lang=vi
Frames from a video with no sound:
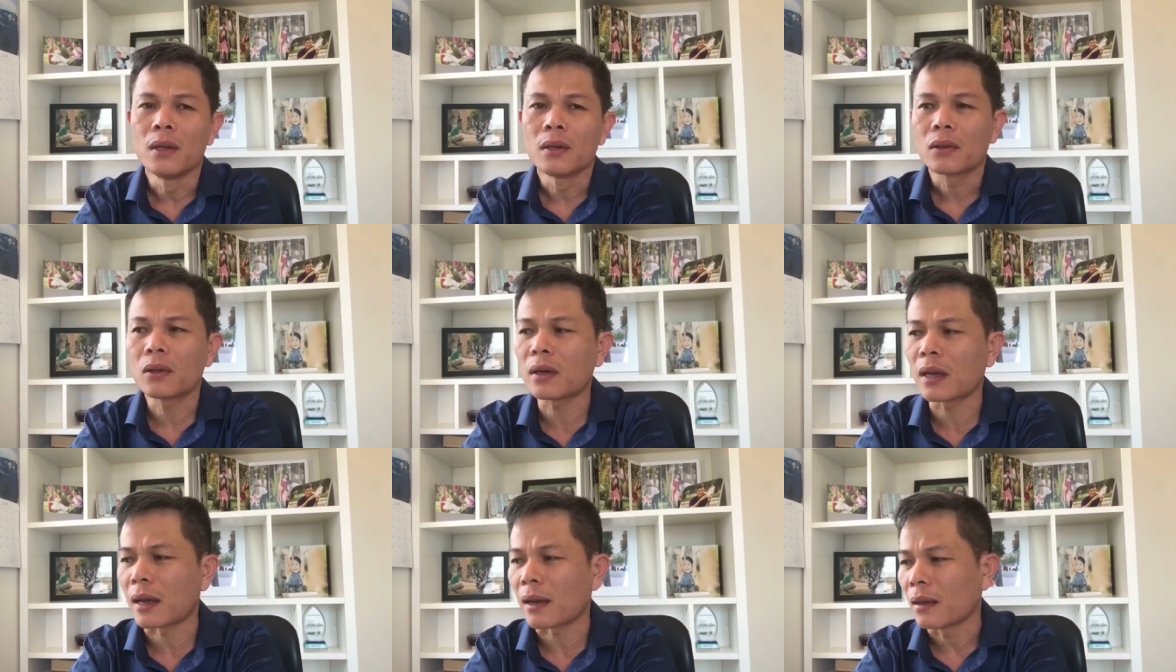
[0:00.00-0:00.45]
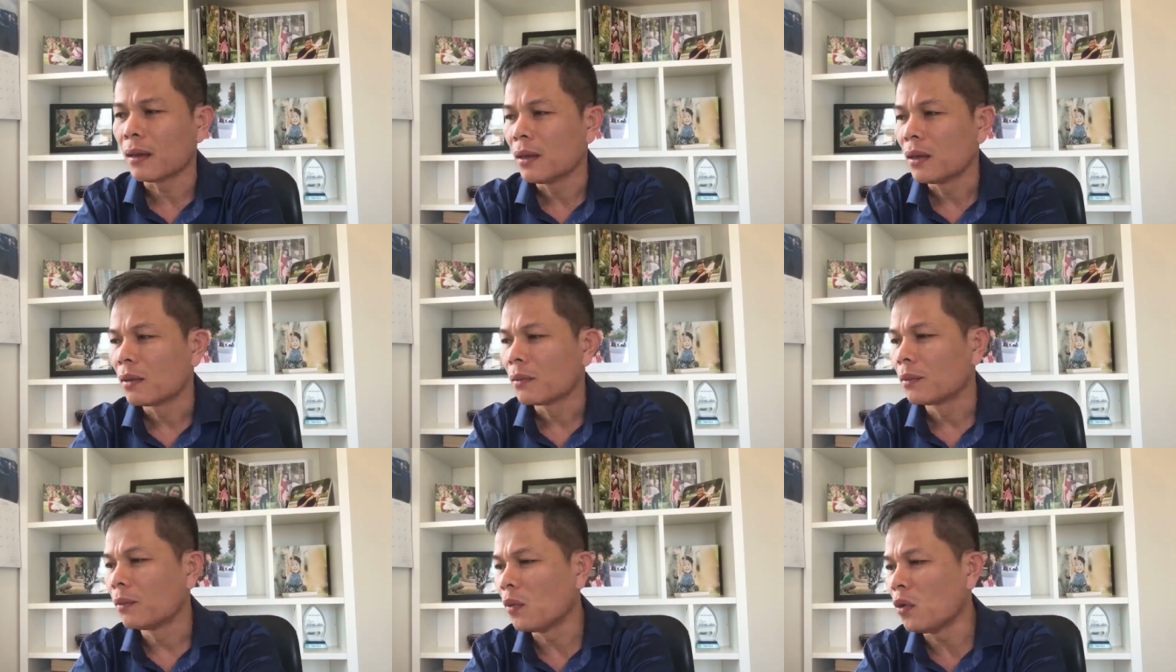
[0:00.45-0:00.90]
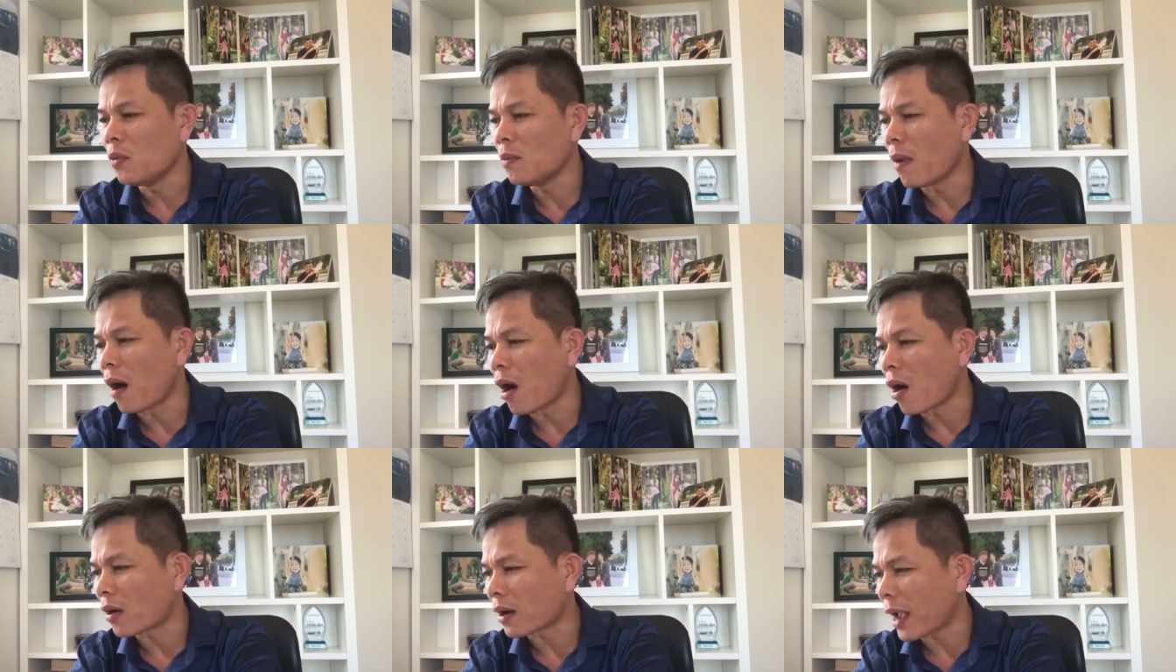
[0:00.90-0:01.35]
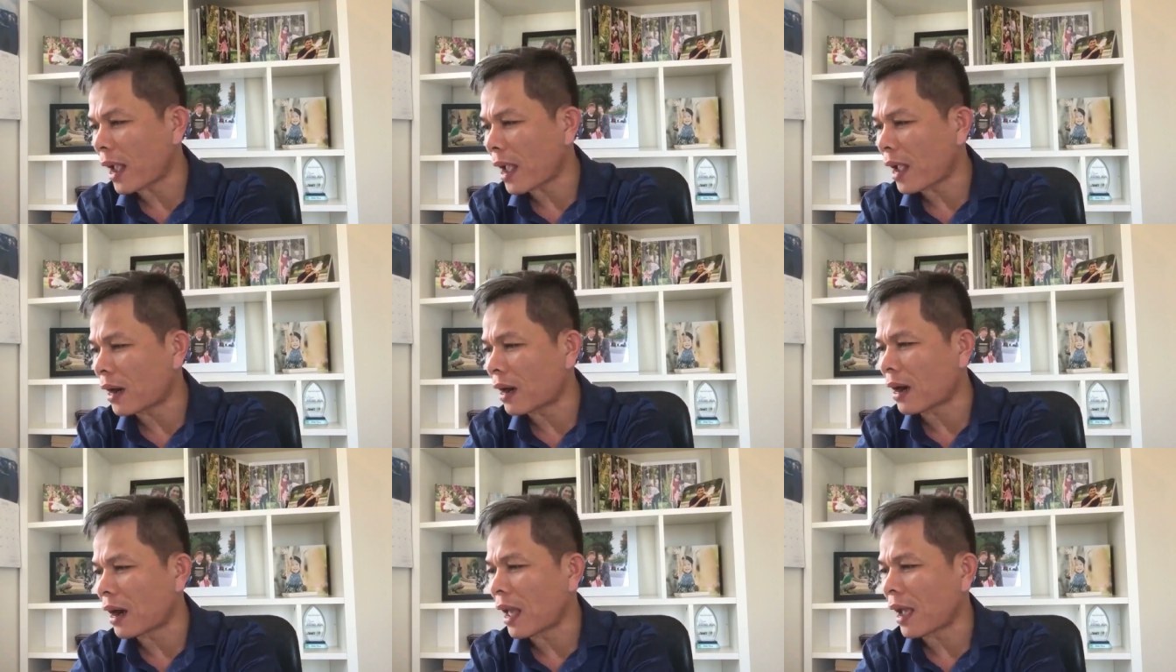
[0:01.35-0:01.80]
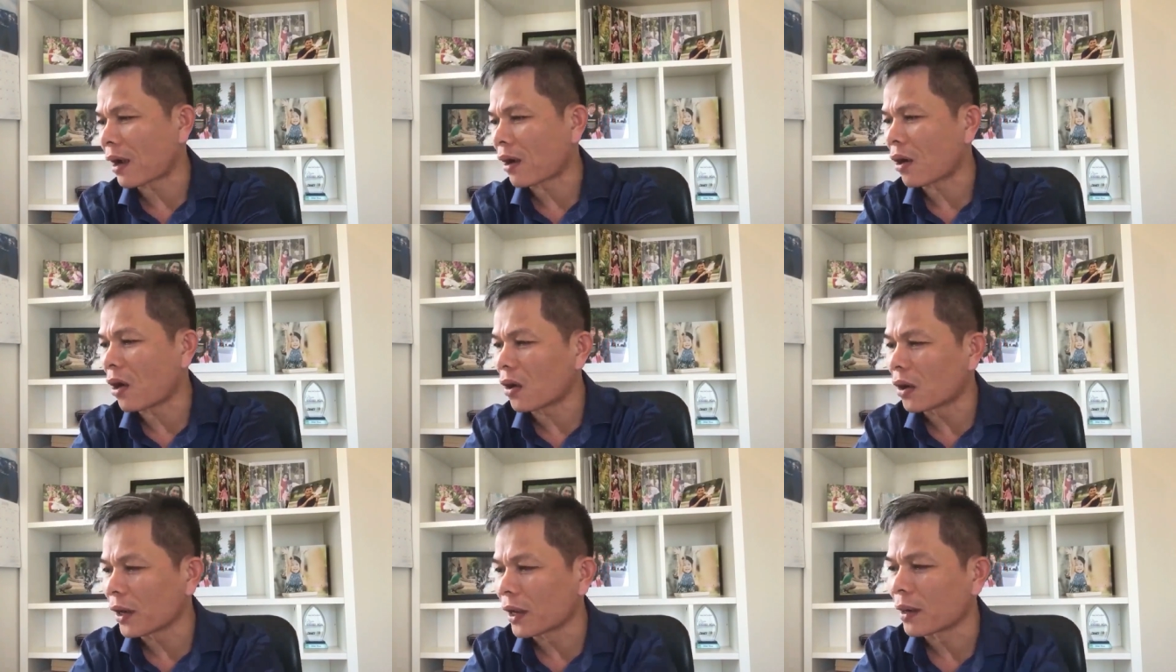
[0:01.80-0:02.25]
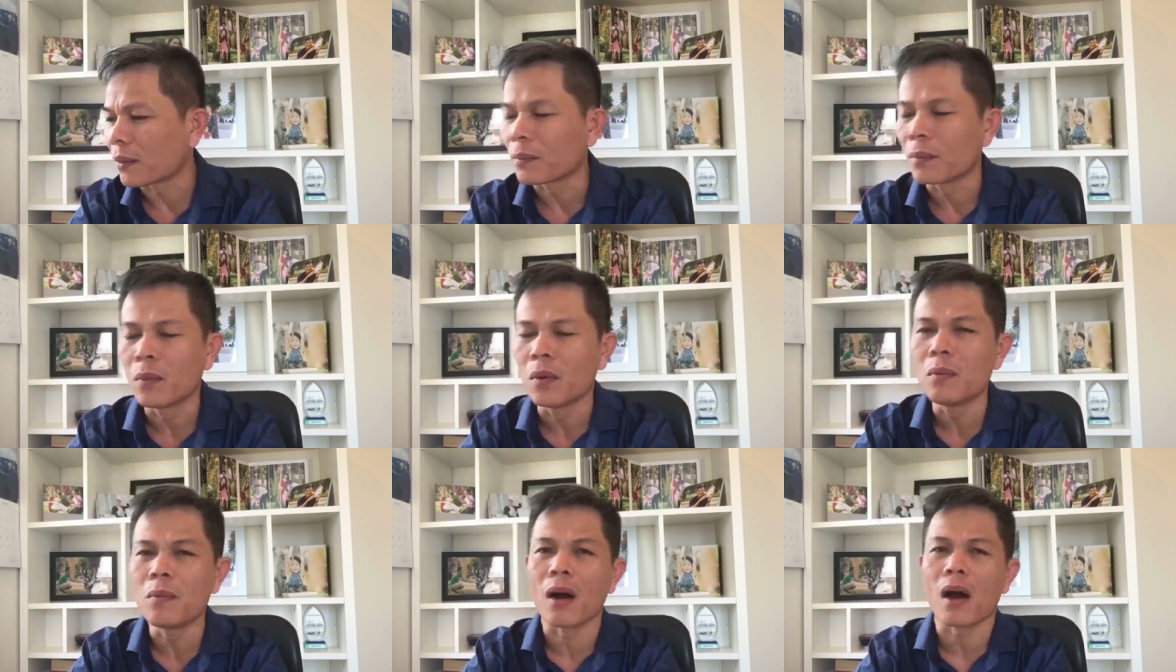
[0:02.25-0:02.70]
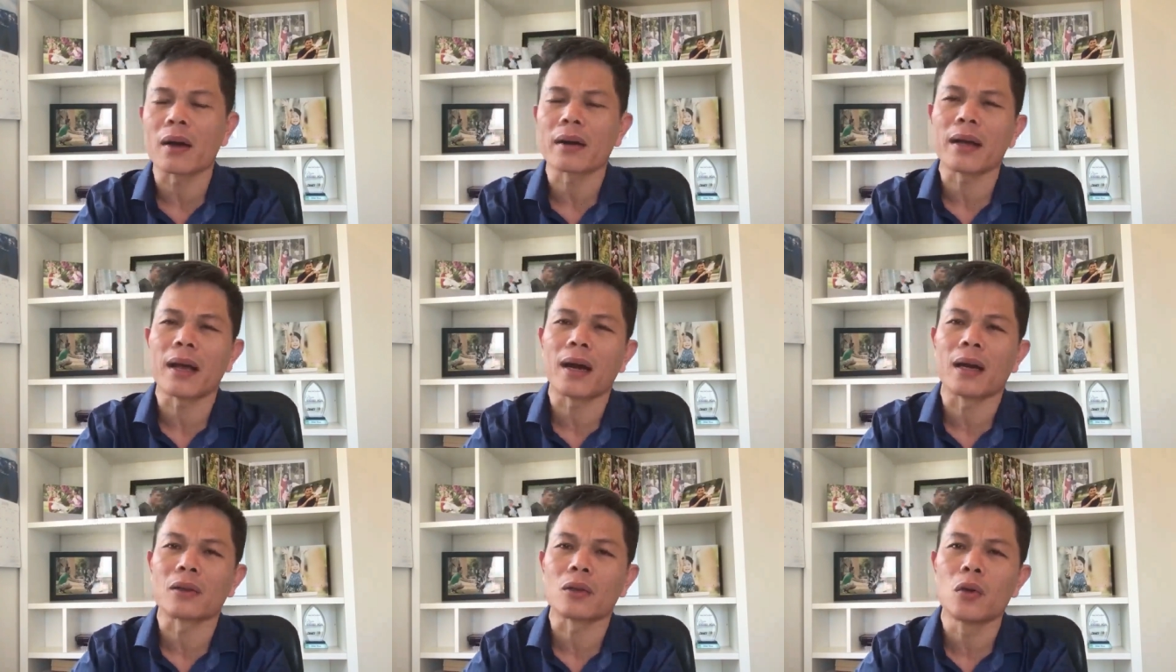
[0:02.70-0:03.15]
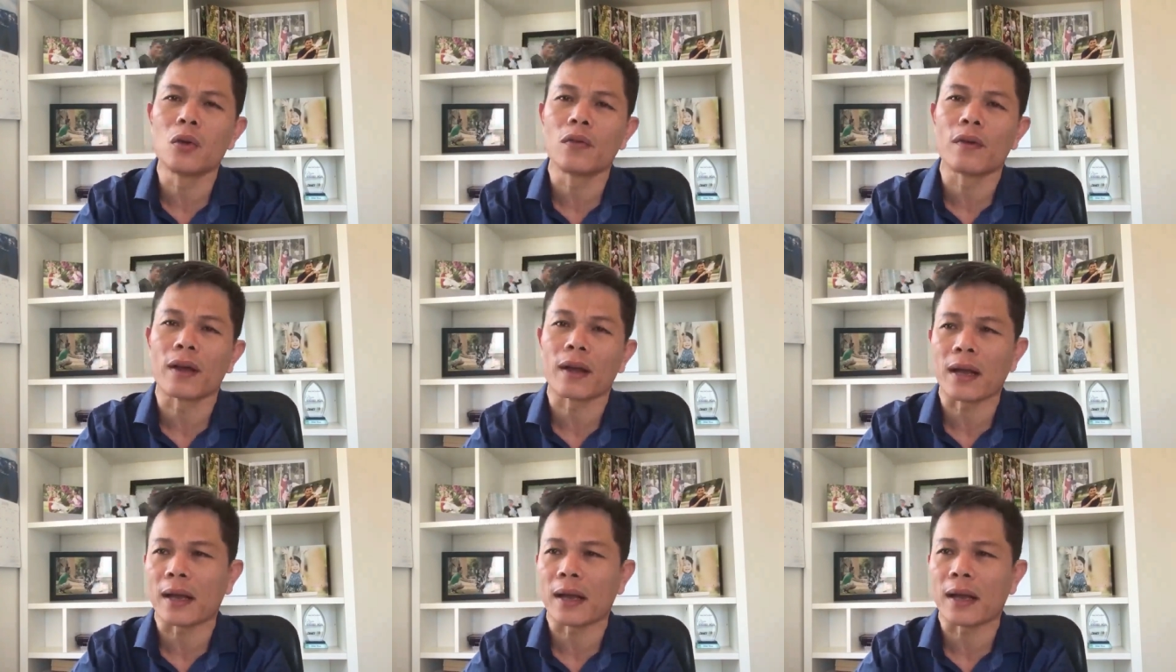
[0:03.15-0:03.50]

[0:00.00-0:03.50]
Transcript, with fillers: tức là muốn bỏ ra là có liền muốn bỏ ra là thu về